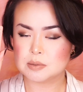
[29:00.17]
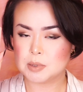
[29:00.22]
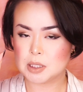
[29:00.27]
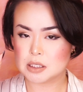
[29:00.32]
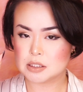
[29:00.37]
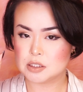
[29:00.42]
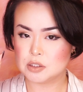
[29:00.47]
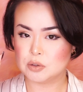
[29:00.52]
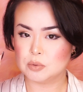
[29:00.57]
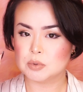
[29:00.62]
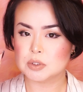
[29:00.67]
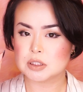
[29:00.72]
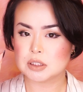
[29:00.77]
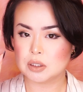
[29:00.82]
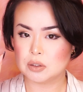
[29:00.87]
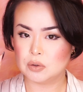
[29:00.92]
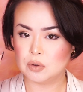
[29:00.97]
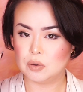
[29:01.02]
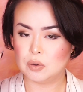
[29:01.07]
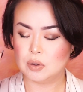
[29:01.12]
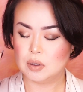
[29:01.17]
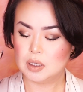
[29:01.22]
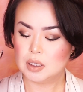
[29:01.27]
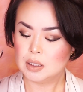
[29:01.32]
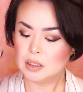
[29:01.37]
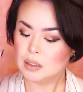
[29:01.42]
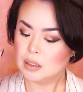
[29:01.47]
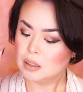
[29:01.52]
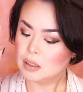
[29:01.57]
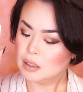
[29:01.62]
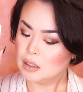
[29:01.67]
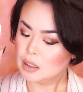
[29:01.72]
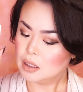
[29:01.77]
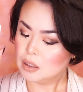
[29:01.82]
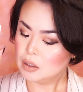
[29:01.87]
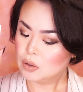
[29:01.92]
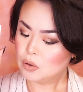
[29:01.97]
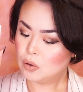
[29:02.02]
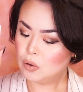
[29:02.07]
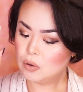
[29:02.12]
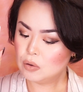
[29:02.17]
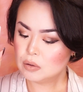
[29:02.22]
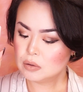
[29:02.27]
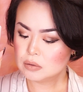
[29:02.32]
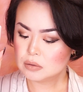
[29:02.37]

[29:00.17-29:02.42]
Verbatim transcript: 素晴らしいと思うんですけどこ